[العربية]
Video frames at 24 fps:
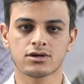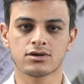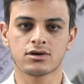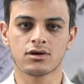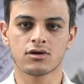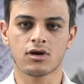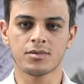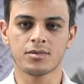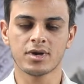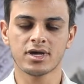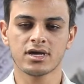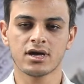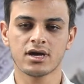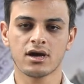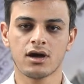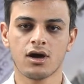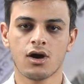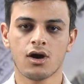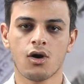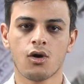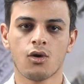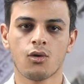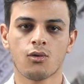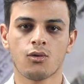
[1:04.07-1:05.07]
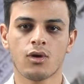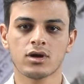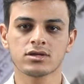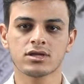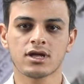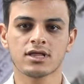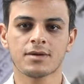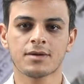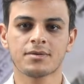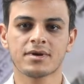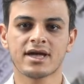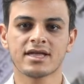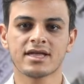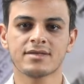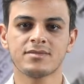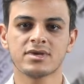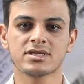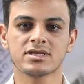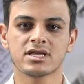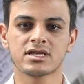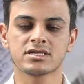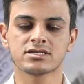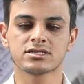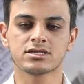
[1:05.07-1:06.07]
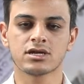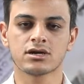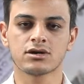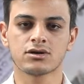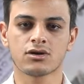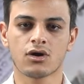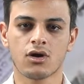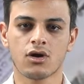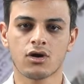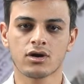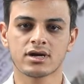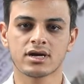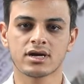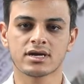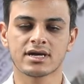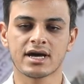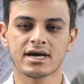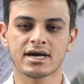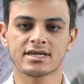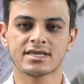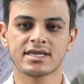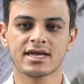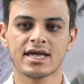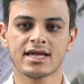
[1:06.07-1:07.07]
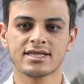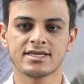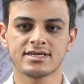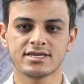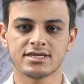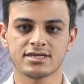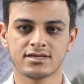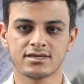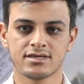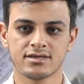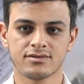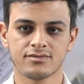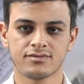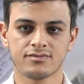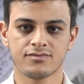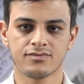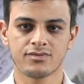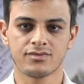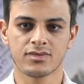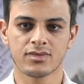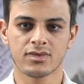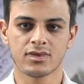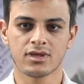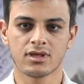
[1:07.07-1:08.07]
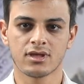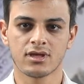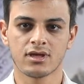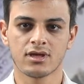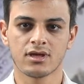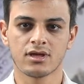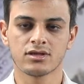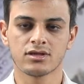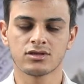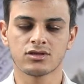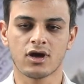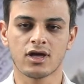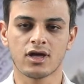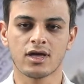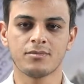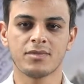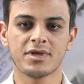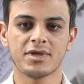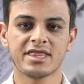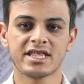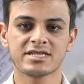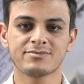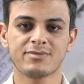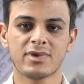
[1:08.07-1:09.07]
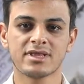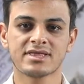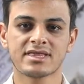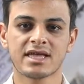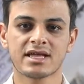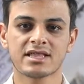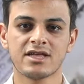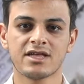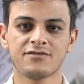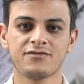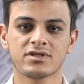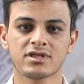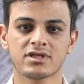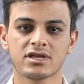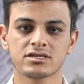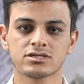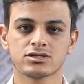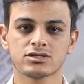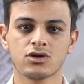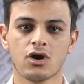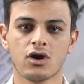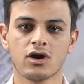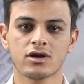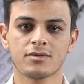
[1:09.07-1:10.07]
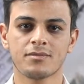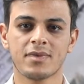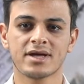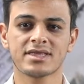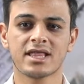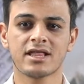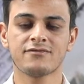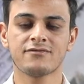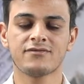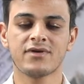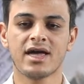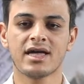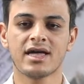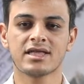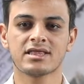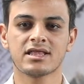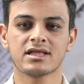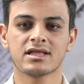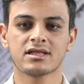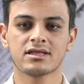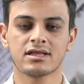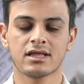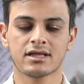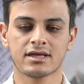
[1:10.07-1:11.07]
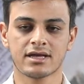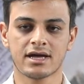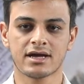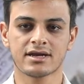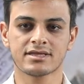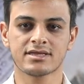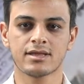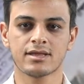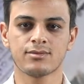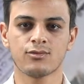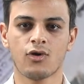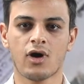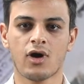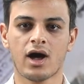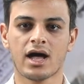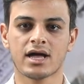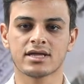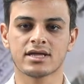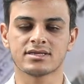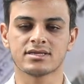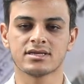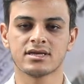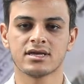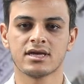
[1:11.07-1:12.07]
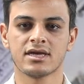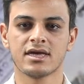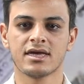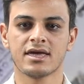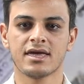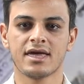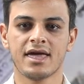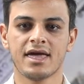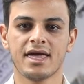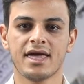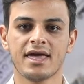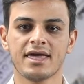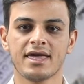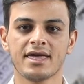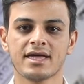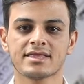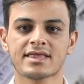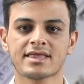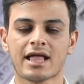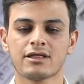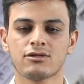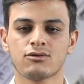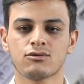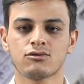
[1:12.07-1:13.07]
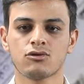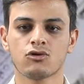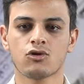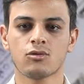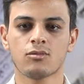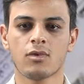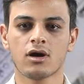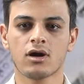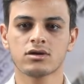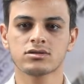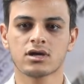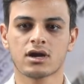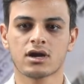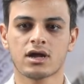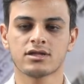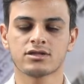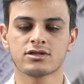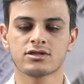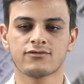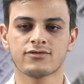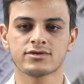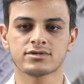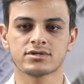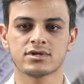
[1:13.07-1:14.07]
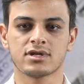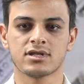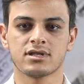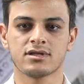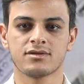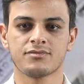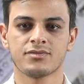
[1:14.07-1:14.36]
الرقمية وطلب خدمة استخراج كارت جديد طيب بالنسبة لتكلفة إصدار بدل فائت للكارت الموحد إيه هي؟ تعالوا نقول لكم أكتر عن التفاصيل